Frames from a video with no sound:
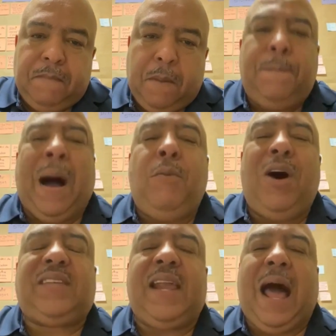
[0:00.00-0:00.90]
Vamos
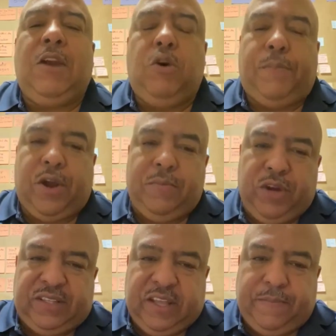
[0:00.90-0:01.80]
a hacer algo por el
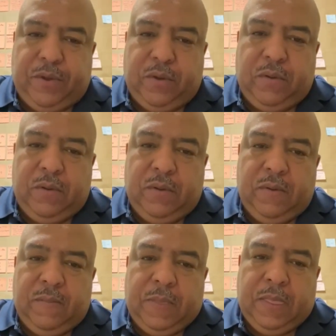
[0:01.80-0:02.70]
municipio.
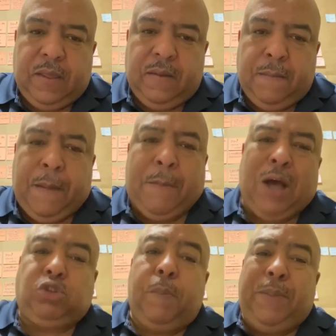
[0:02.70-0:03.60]

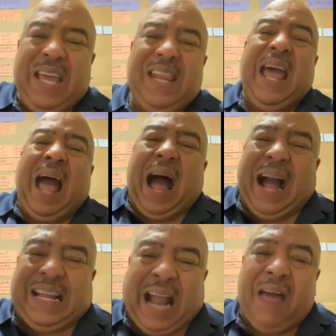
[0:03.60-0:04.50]
Vamos a suplir
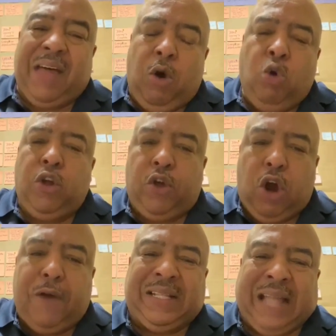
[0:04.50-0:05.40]
a cada uno de
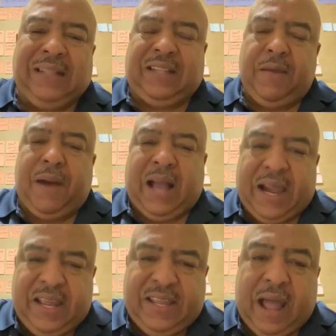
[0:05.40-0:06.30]
los habitantes de
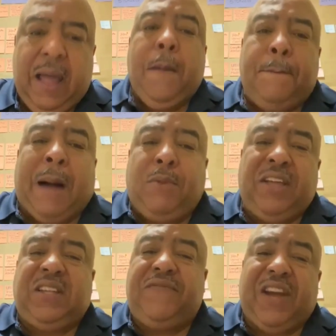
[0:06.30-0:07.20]
mascarilla. Vamos
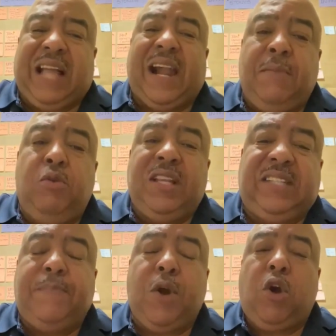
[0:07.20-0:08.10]
a desinfectar el
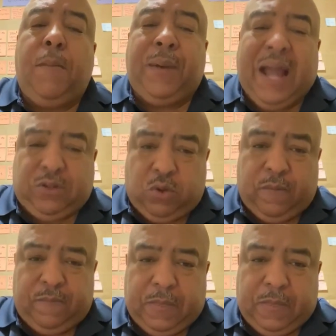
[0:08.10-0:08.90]
municipio completo.